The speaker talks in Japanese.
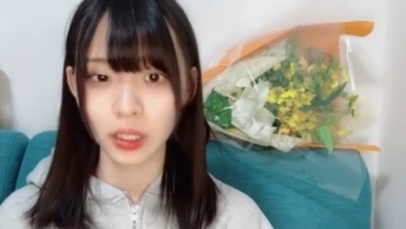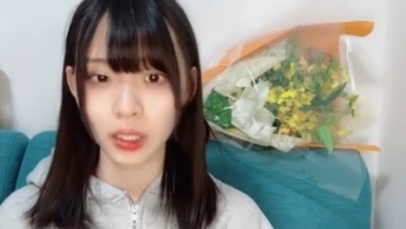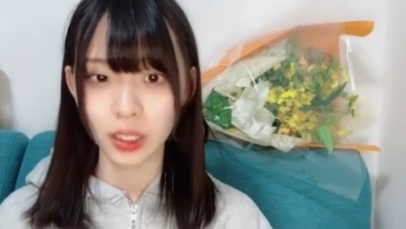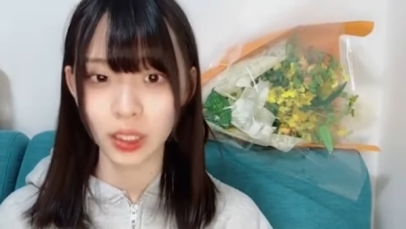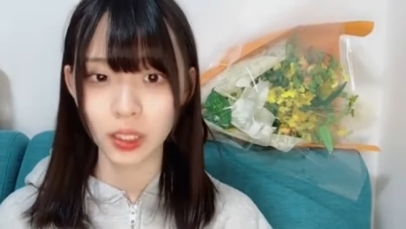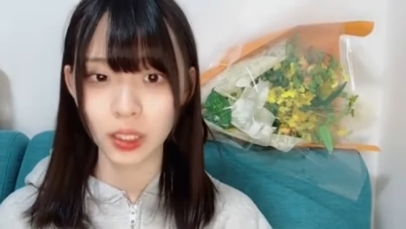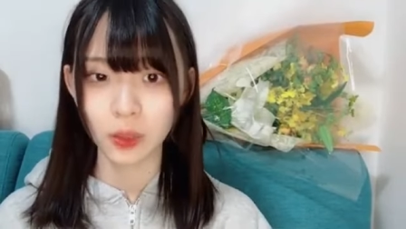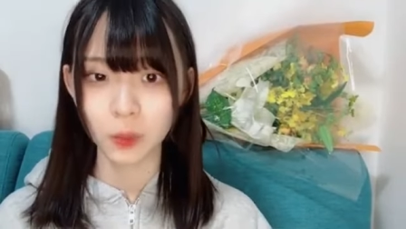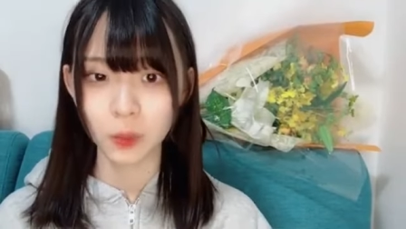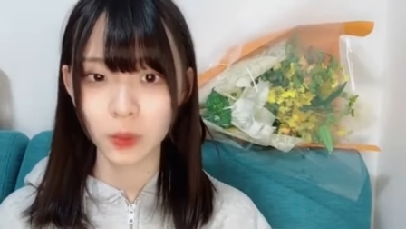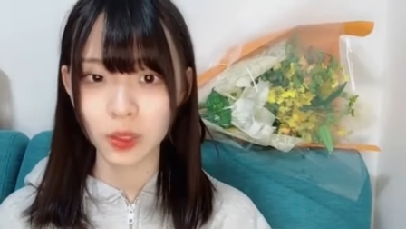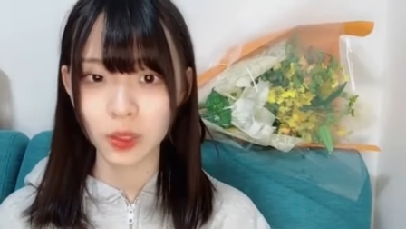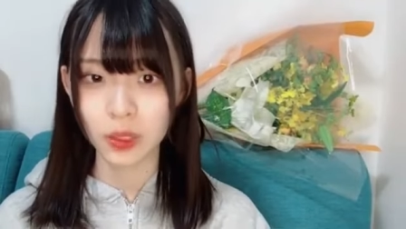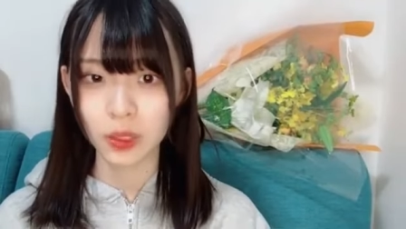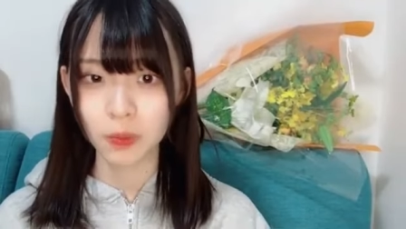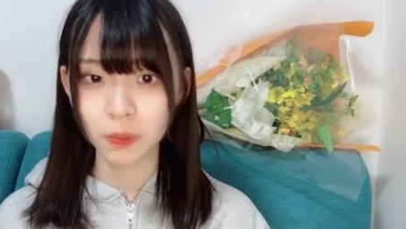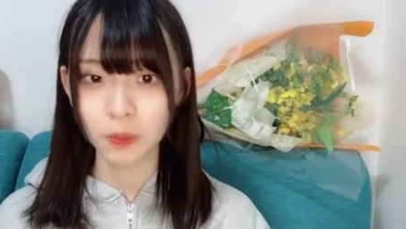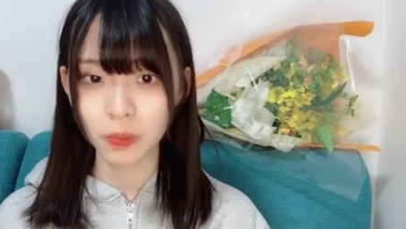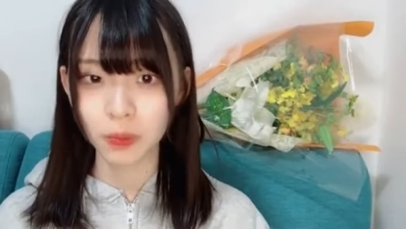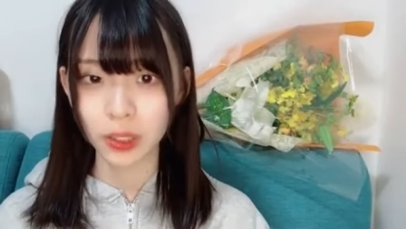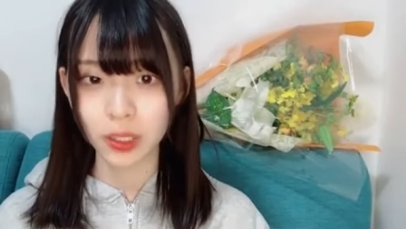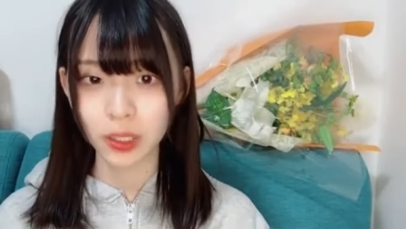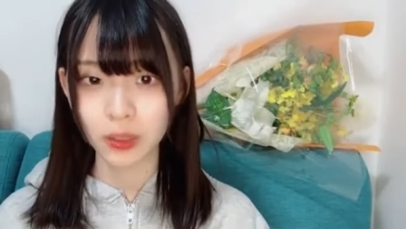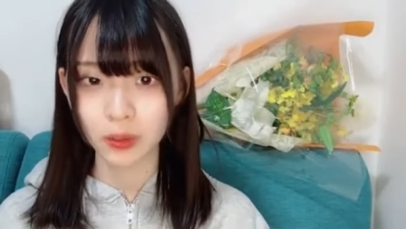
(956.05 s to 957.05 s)
えー、でも
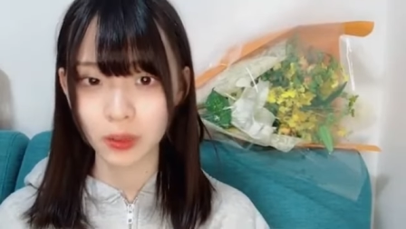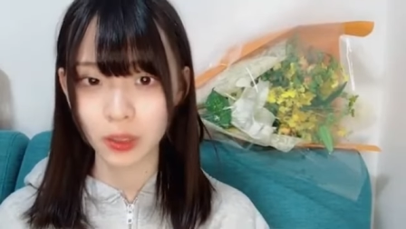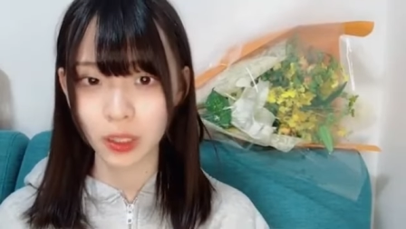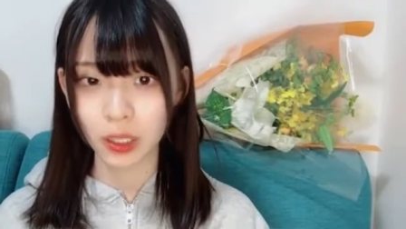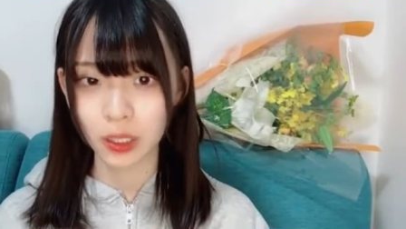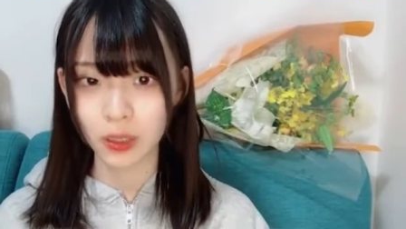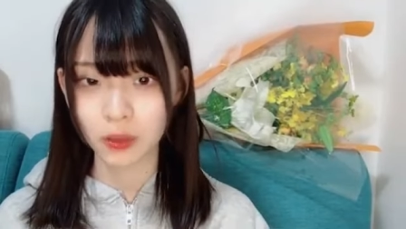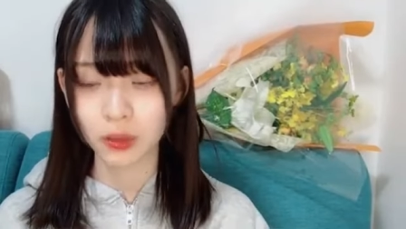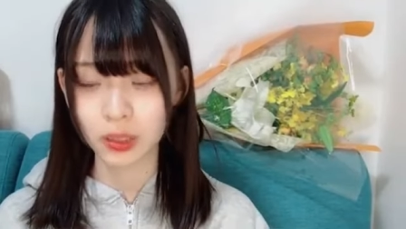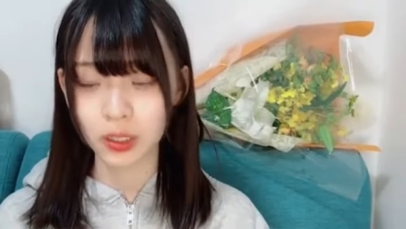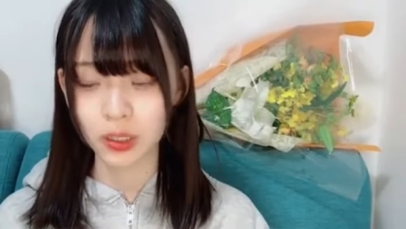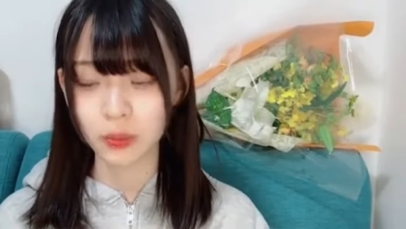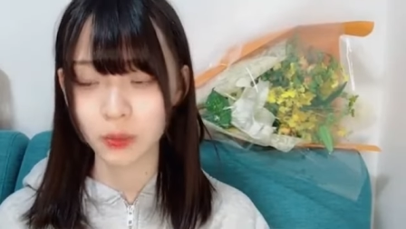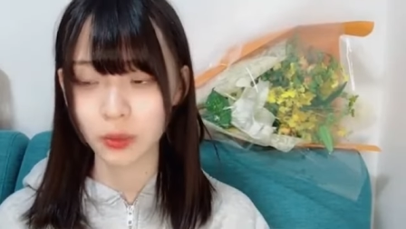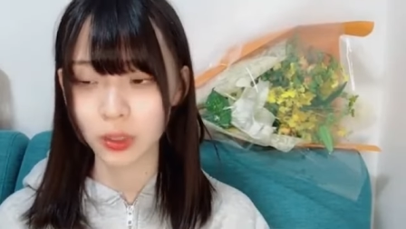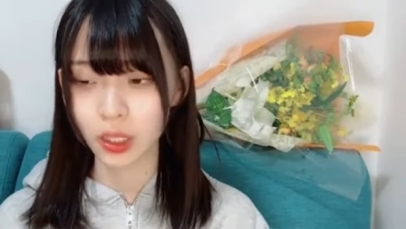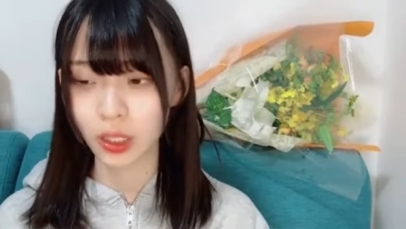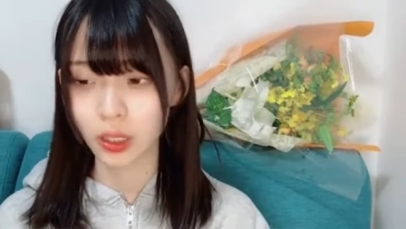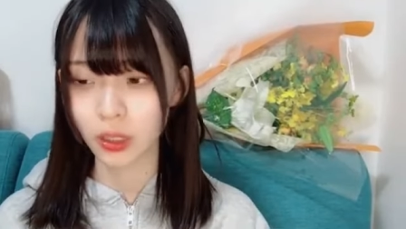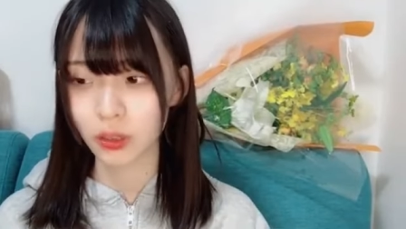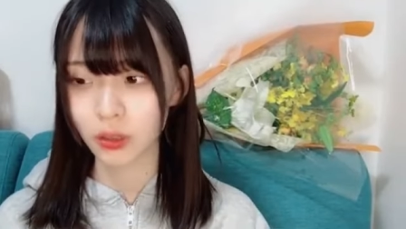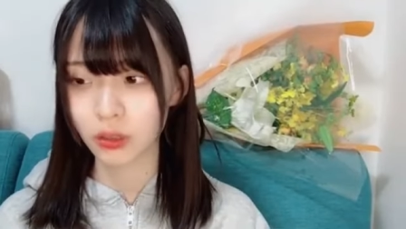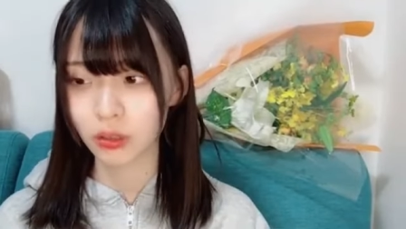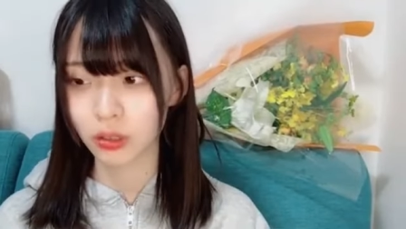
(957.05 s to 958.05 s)
心配よね私も
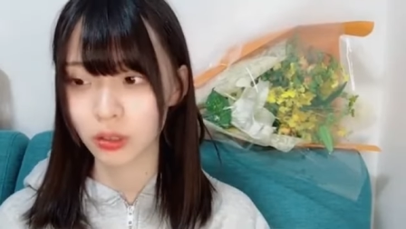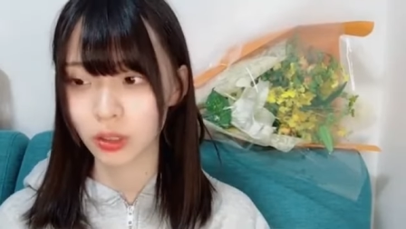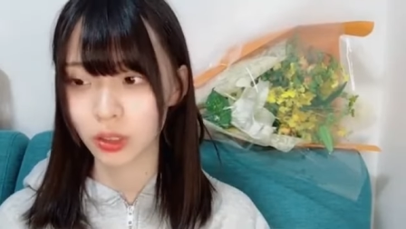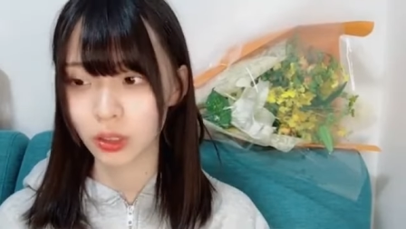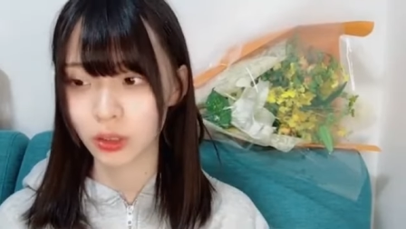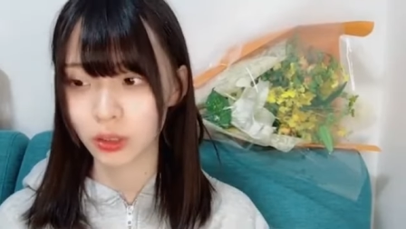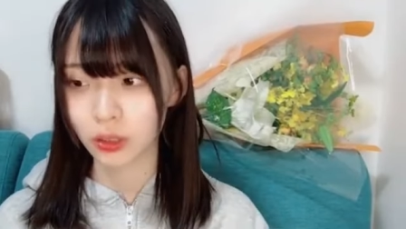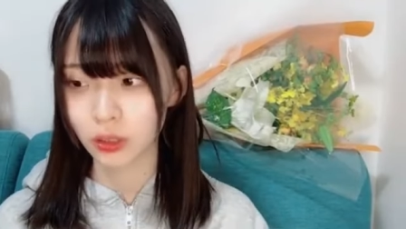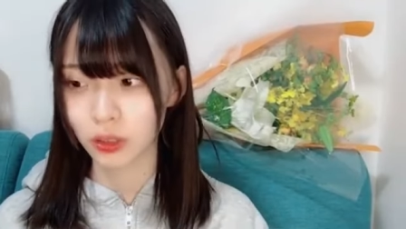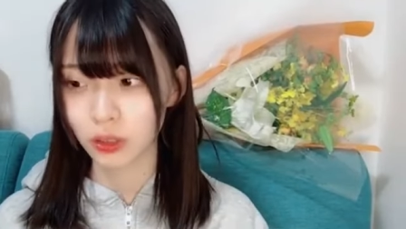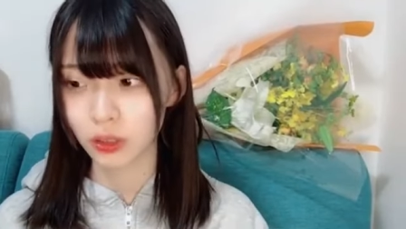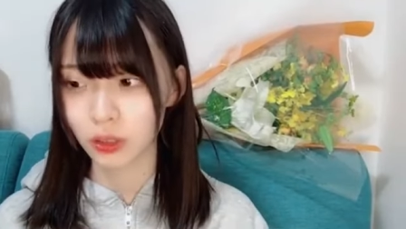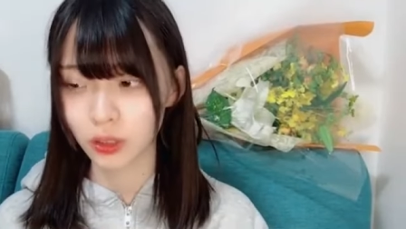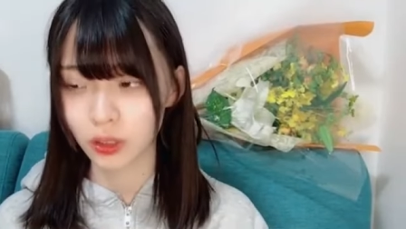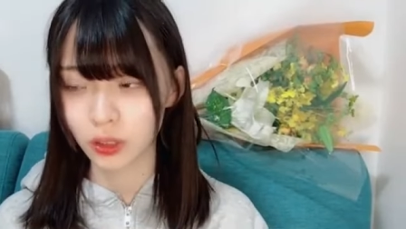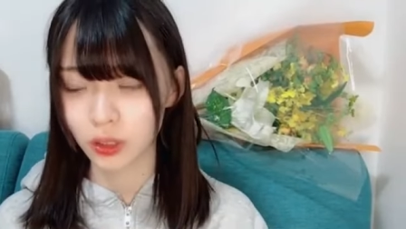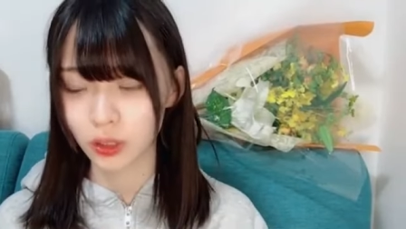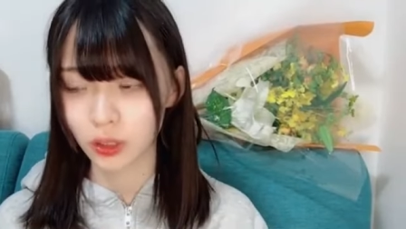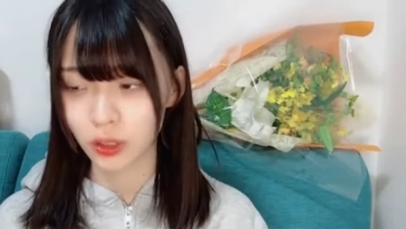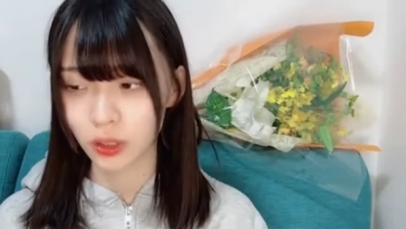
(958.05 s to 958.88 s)
結構あの